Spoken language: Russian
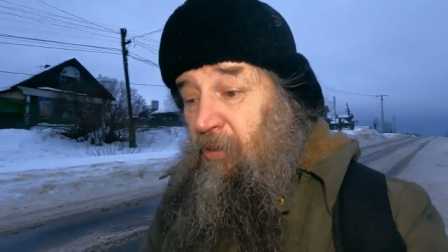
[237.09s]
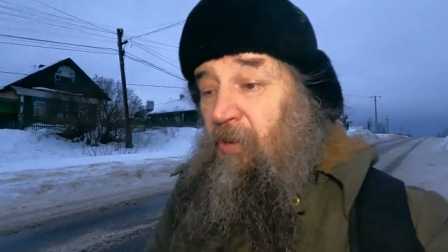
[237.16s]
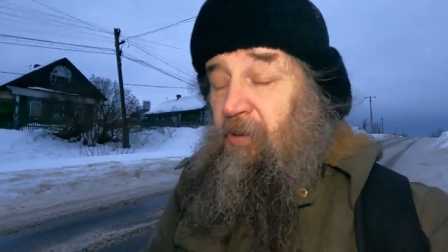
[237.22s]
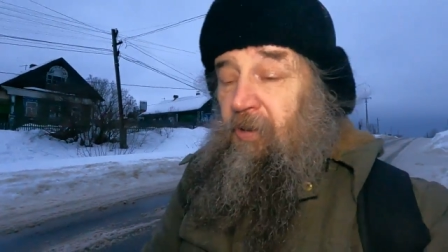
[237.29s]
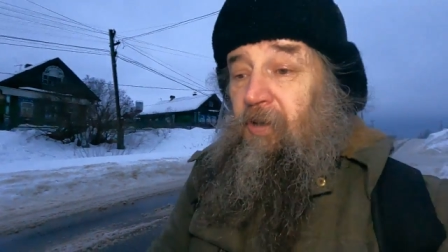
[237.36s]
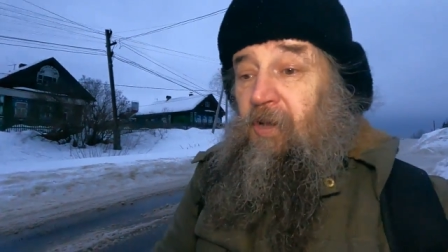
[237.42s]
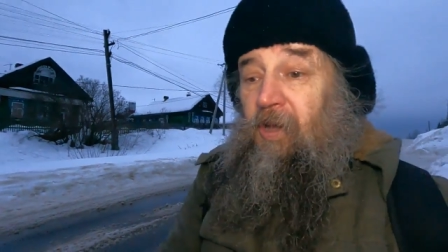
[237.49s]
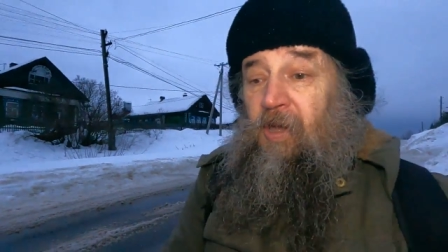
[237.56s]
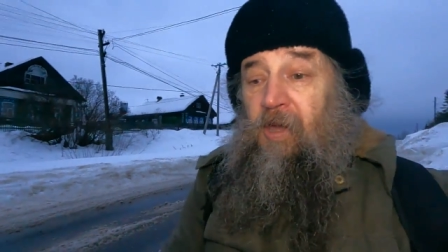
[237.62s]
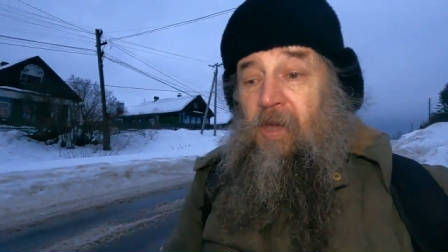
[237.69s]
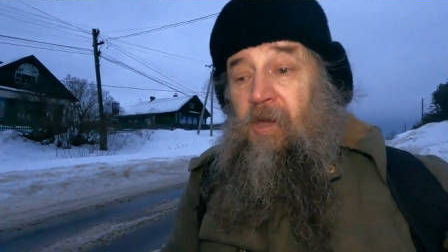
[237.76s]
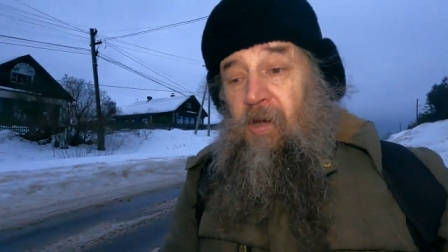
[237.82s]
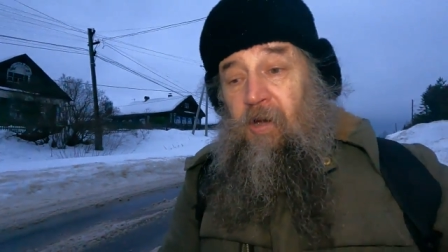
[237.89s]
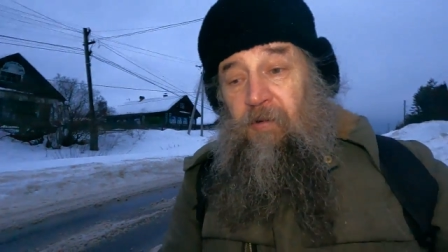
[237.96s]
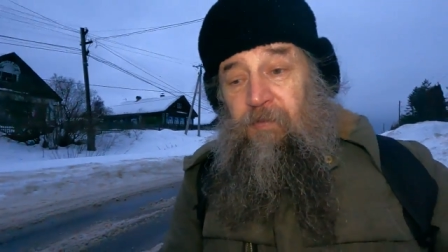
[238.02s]
только
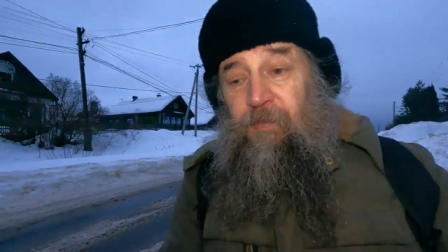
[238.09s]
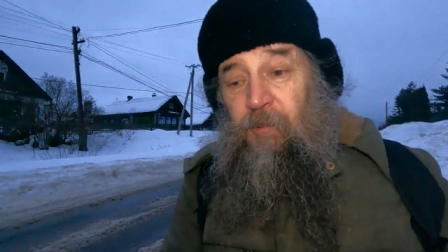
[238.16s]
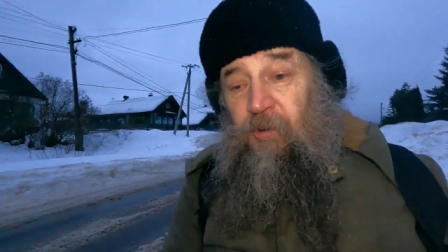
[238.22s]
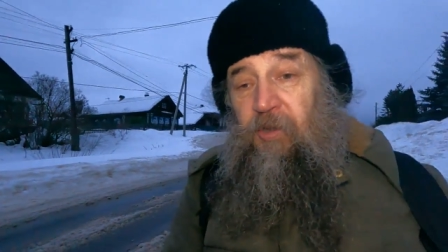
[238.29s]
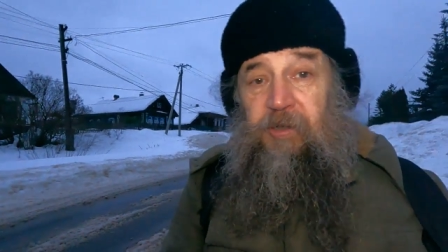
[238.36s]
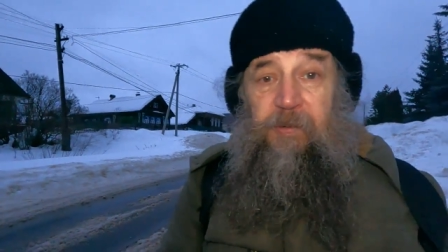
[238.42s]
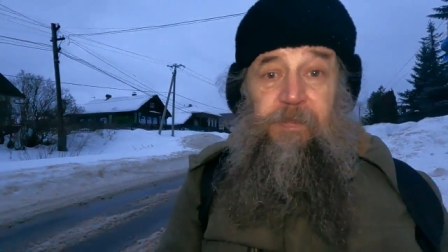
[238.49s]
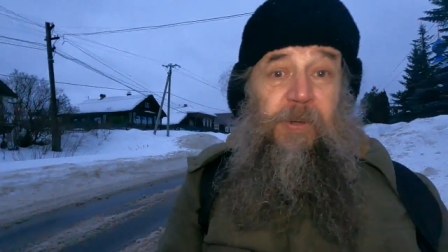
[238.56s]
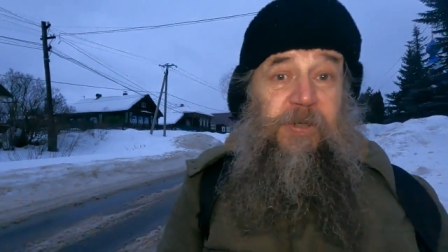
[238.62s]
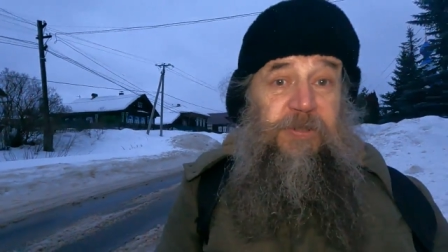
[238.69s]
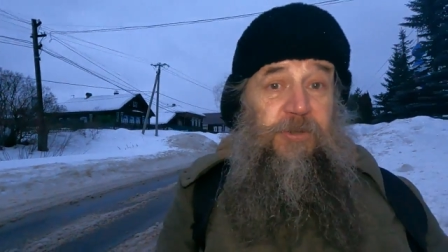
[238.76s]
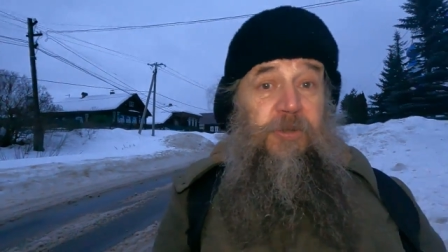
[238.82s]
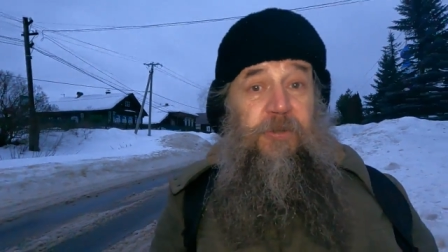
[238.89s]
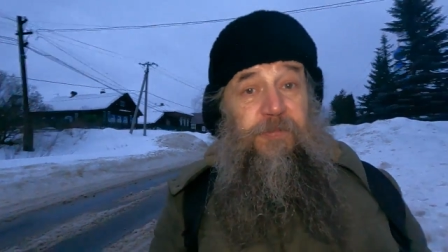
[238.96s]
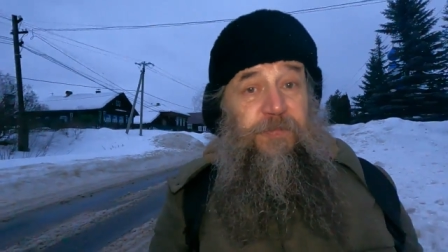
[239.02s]
в более
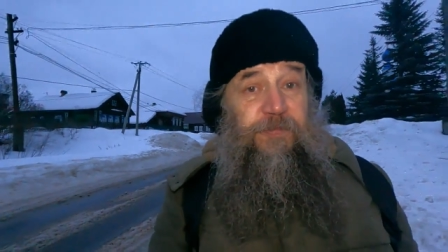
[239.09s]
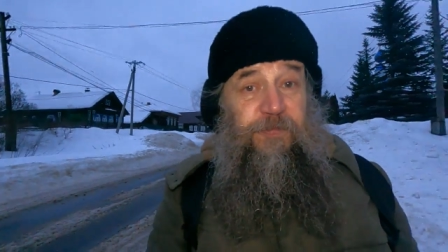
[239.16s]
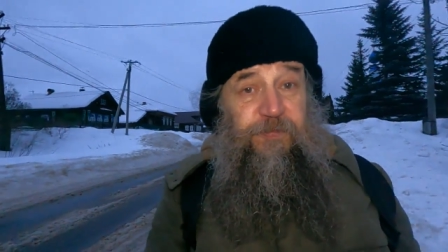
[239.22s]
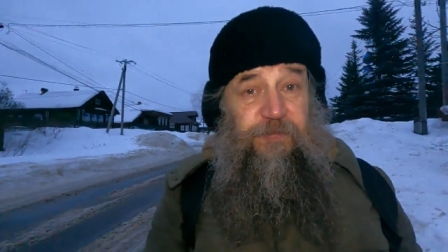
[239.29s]
простой